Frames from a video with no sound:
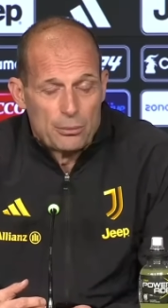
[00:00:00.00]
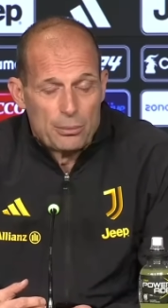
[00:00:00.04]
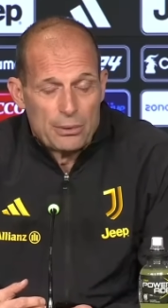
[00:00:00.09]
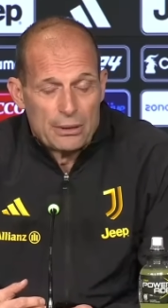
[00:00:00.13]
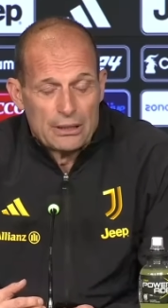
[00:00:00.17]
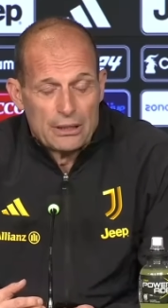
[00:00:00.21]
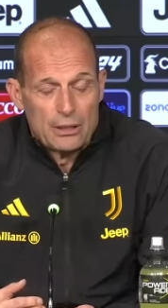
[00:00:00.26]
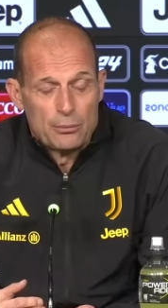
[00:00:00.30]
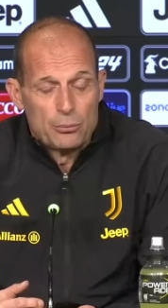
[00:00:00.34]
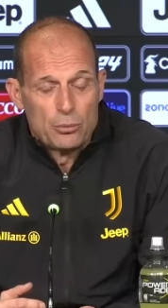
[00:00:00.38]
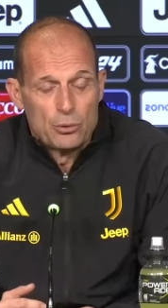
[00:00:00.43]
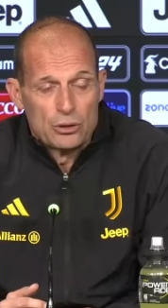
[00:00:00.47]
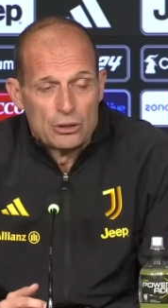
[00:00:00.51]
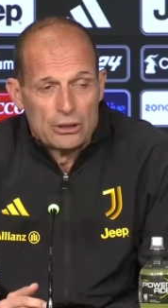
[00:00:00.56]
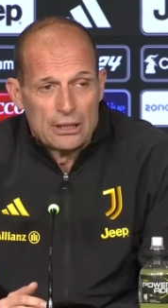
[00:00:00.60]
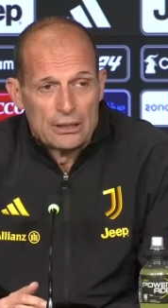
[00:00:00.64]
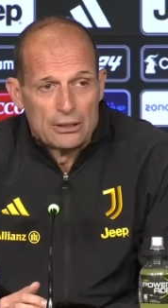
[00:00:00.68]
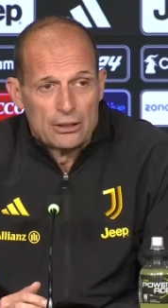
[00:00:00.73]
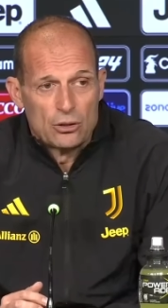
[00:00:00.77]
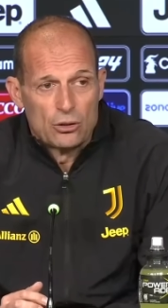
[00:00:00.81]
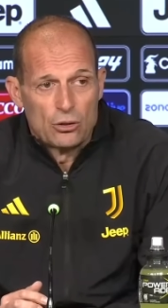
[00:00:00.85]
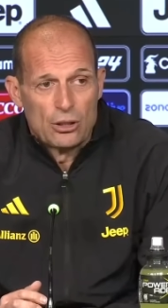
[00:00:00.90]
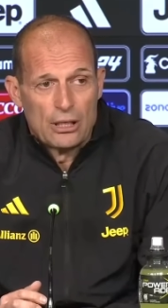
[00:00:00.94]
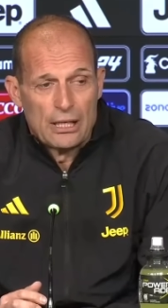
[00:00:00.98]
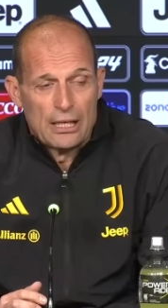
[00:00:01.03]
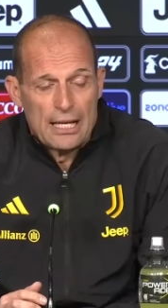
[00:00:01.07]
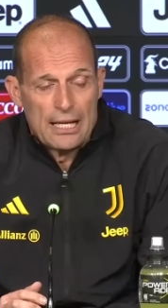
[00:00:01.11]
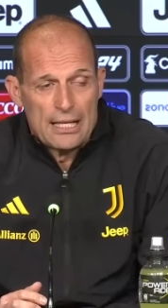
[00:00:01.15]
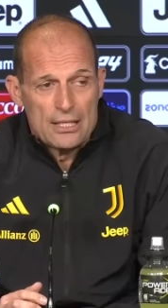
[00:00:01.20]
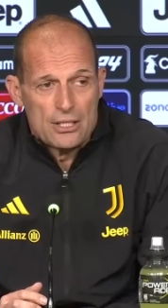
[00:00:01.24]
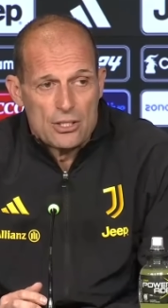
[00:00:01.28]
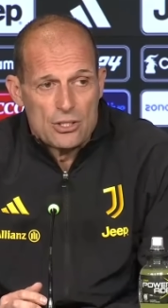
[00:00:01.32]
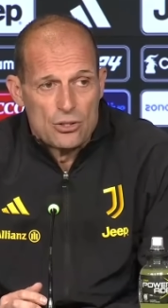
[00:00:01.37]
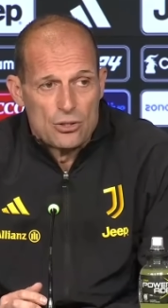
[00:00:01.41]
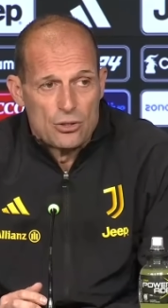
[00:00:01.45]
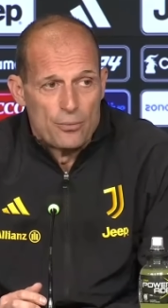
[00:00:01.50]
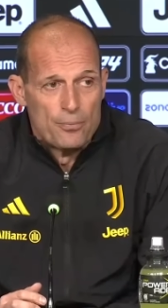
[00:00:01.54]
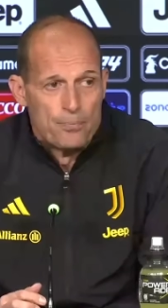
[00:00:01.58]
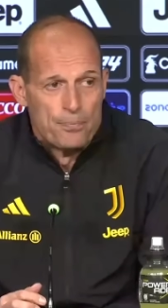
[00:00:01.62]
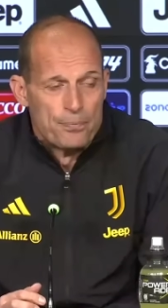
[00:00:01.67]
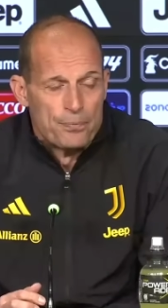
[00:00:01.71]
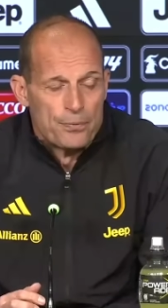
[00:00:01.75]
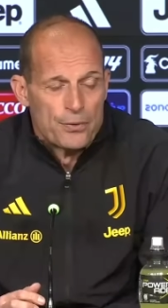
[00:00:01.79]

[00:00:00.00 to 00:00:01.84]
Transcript: partita importante con la Lazio,